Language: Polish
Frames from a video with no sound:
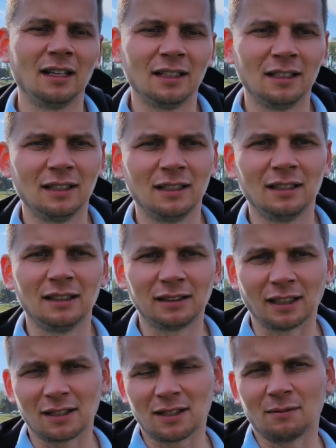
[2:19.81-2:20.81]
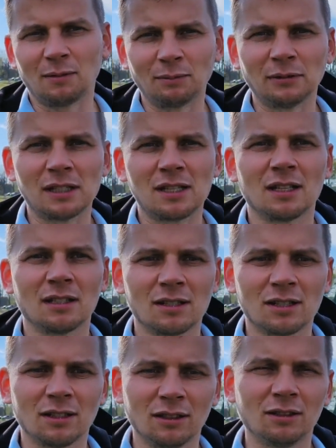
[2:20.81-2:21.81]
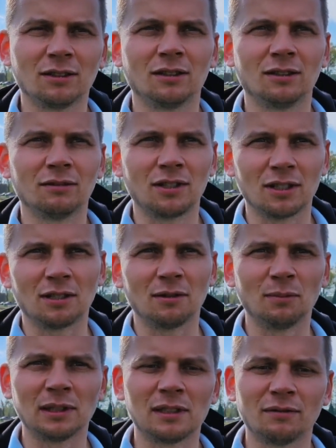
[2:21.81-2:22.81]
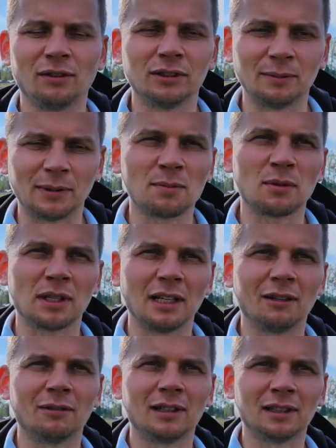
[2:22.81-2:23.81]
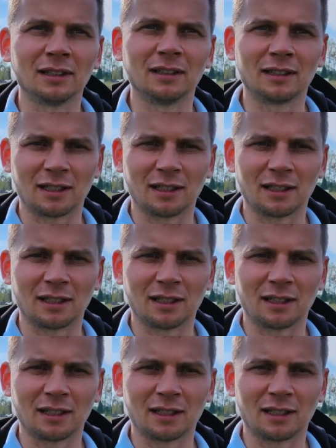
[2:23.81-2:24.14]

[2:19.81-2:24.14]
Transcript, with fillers: E, także mam nadzieję, że tylko wszystkim będzie forma sprzyjała i